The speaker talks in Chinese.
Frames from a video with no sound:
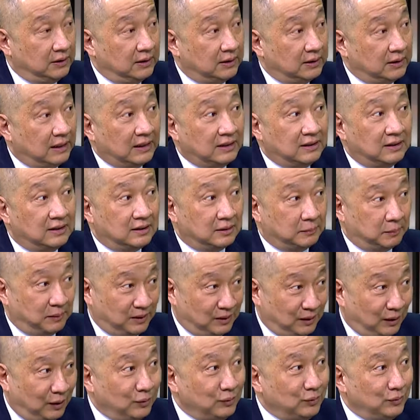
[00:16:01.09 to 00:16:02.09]
的它是怎么
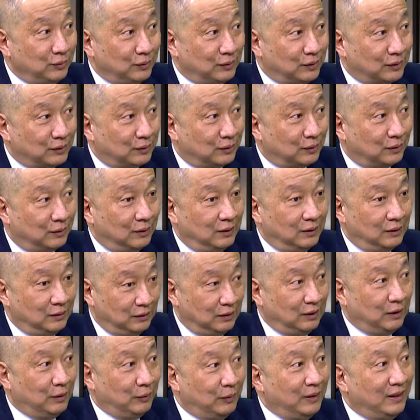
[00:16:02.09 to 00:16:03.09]
操作的时候，
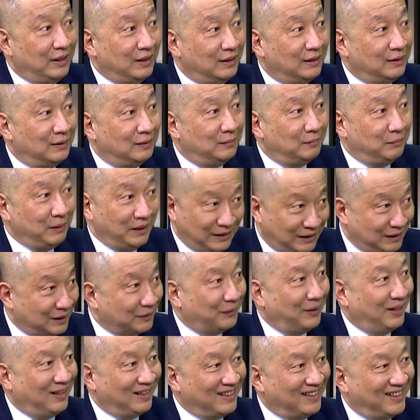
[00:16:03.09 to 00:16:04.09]
你会蛮喜
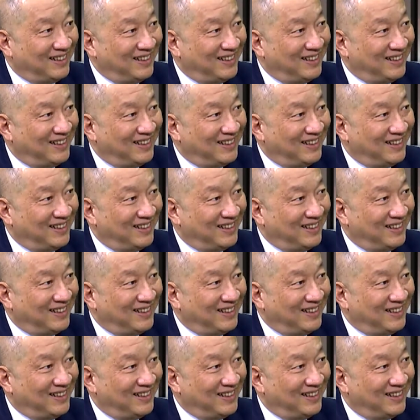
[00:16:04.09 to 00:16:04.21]
欢的。